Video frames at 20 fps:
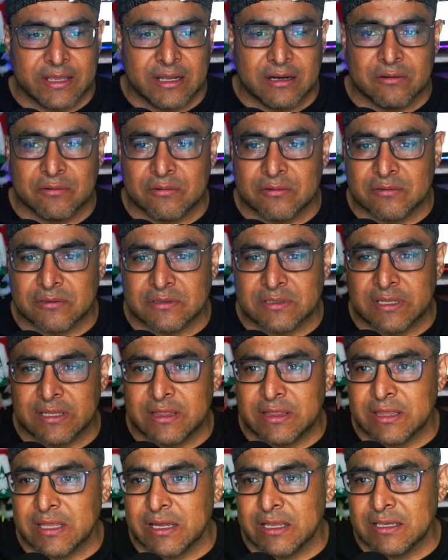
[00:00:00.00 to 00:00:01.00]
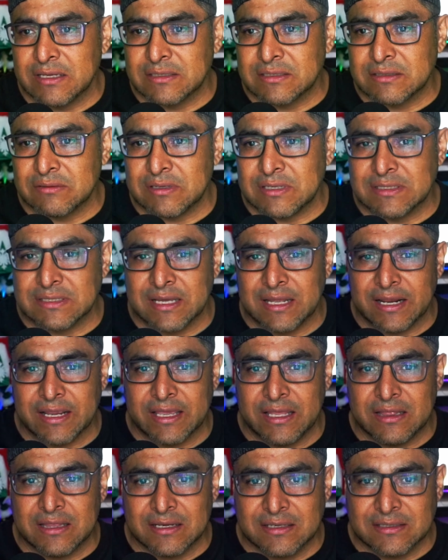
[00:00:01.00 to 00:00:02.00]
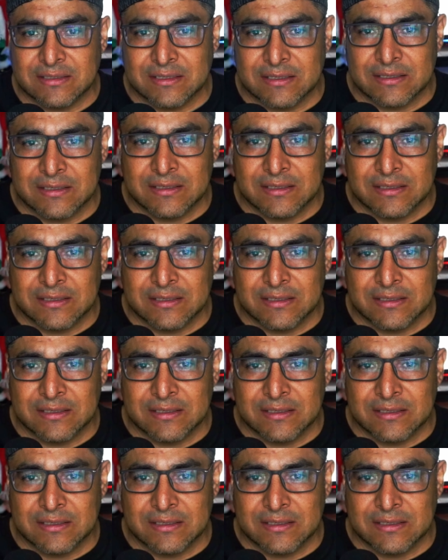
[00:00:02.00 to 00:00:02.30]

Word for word: algunos detalles de unas crequitas.